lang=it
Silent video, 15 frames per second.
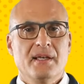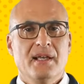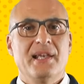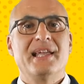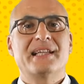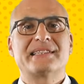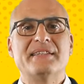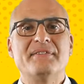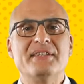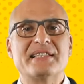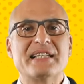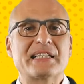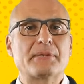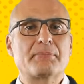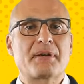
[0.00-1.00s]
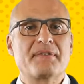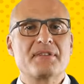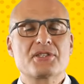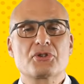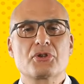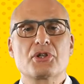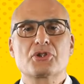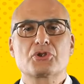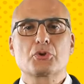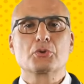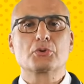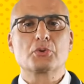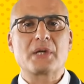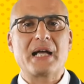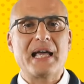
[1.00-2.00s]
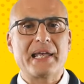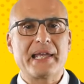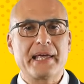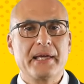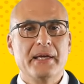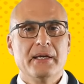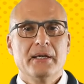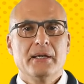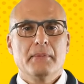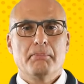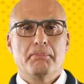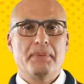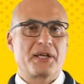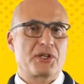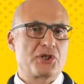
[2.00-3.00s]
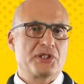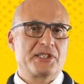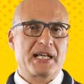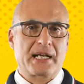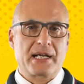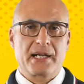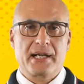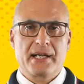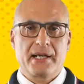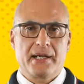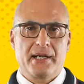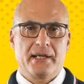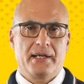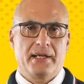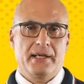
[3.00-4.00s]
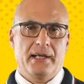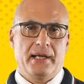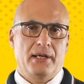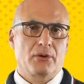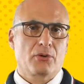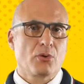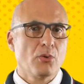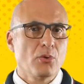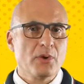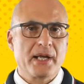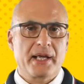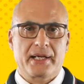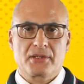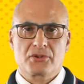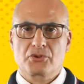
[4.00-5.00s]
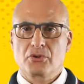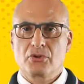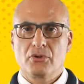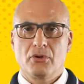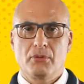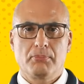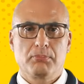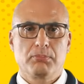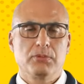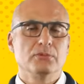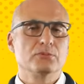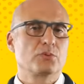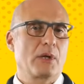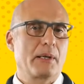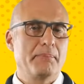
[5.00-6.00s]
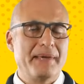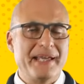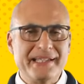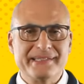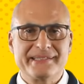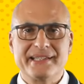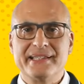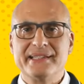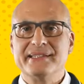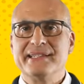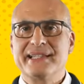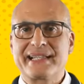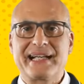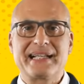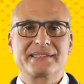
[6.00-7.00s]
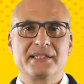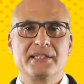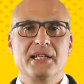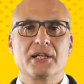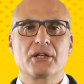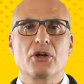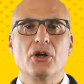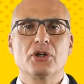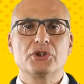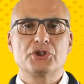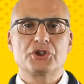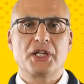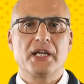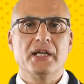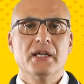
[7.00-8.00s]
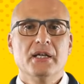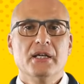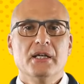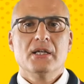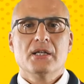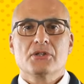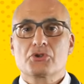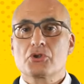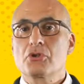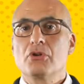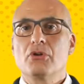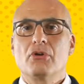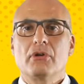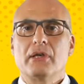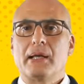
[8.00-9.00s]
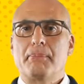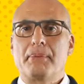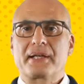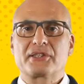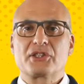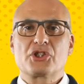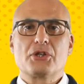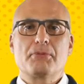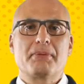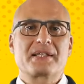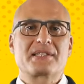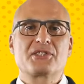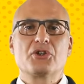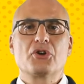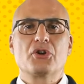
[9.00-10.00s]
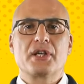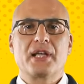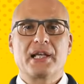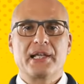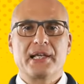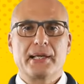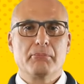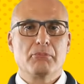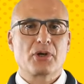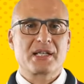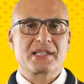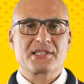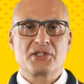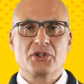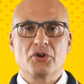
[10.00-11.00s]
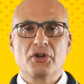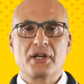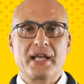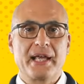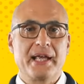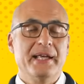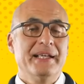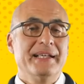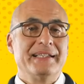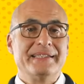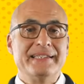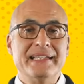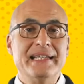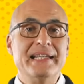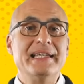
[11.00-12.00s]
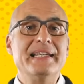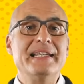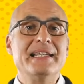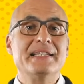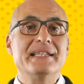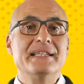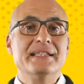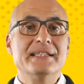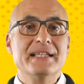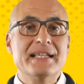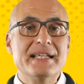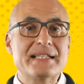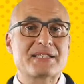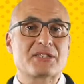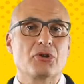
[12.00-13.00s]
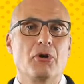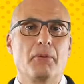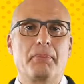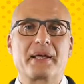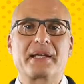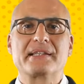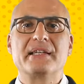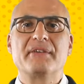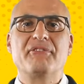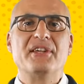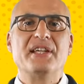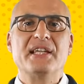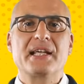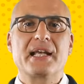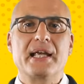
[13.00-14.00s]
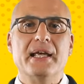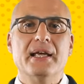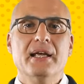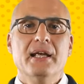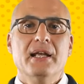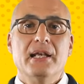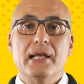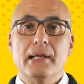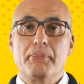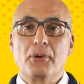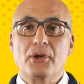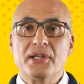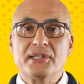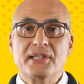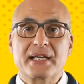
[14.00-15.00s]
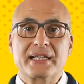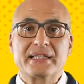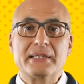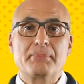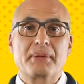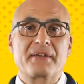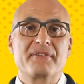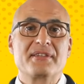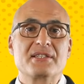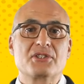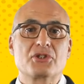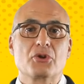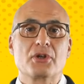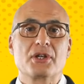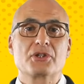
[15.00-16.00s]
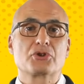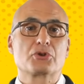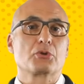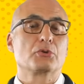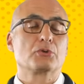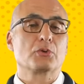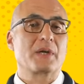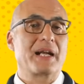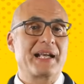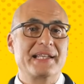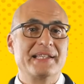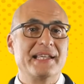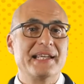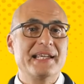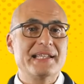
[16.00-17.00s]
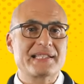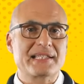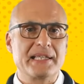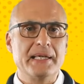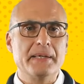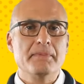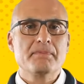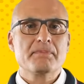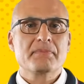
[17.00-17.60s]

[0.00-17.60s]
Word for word: Le attività di prevenzione strutturale, per citarne eh, alcune che sono puntualmente indicate nel codice, sono la partecipazione all'elaborazione delle linee di indirizzo per definire le politiche di prevenzione strutturale dei rischi